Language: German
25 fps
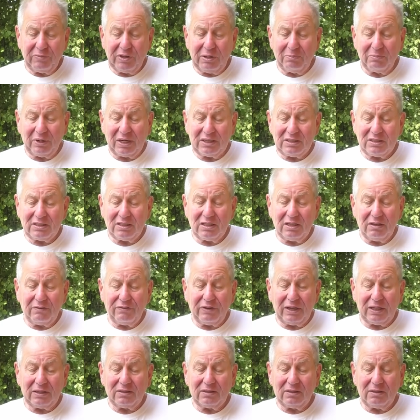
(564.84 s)
Die meisten
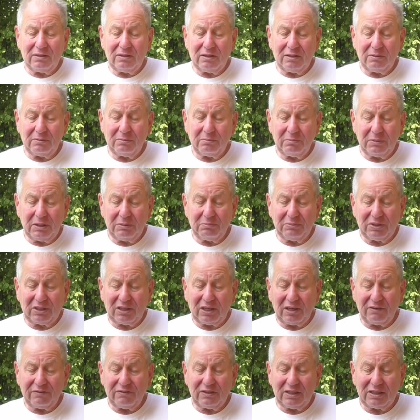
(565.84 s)
Effekte
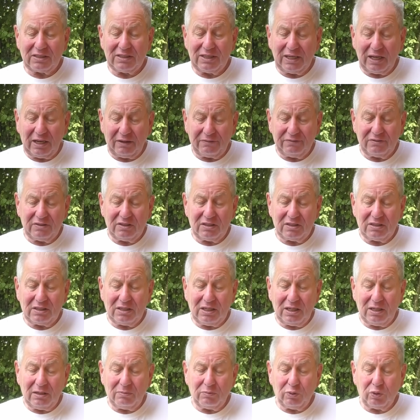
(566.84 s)
betreffen das
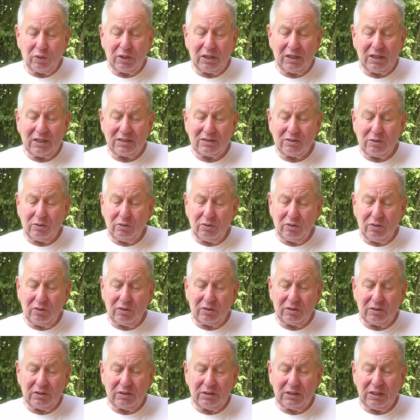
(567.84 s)
Nervensystem oder das
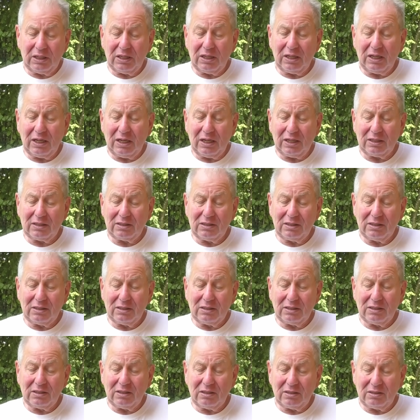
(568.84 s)
Gehirn,
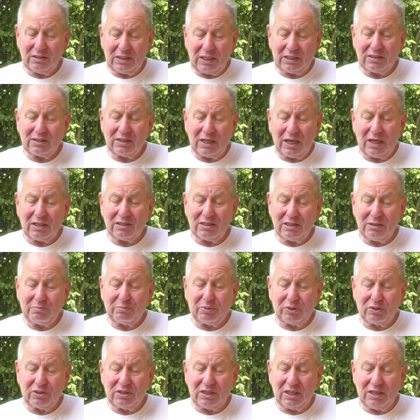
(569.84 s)
86 äh,
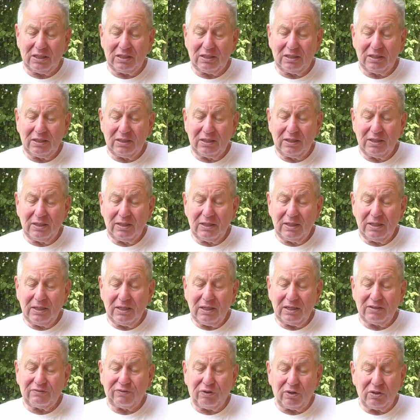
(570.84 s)
Prozent.
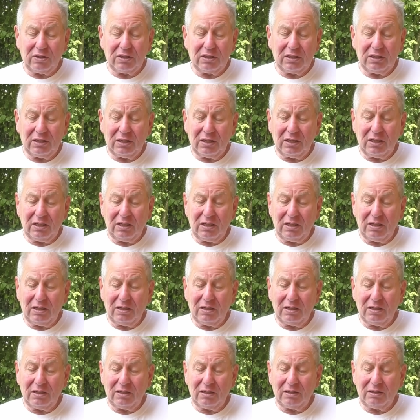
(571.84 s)
Es folgen
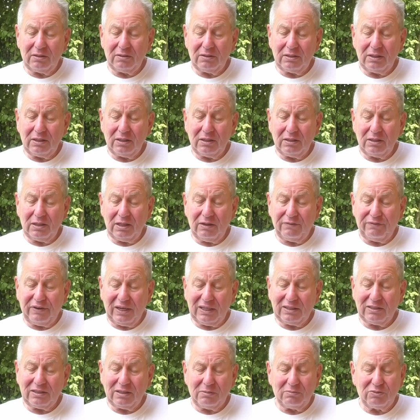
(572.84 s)
äh,
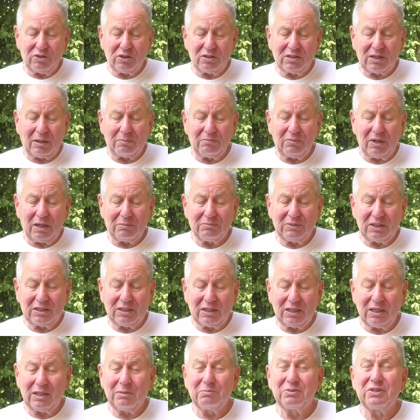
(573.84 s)
Effekte im Zusammenhang mit
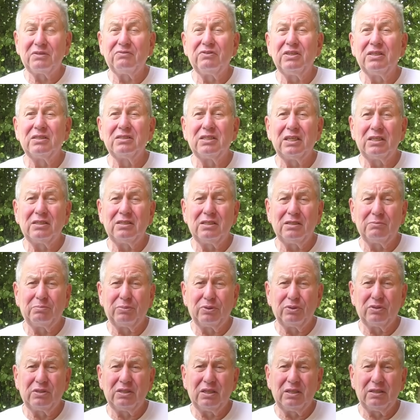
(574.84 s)
Krebs, 64
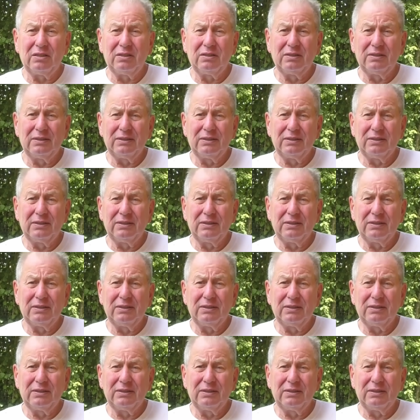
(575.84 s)
Prozent.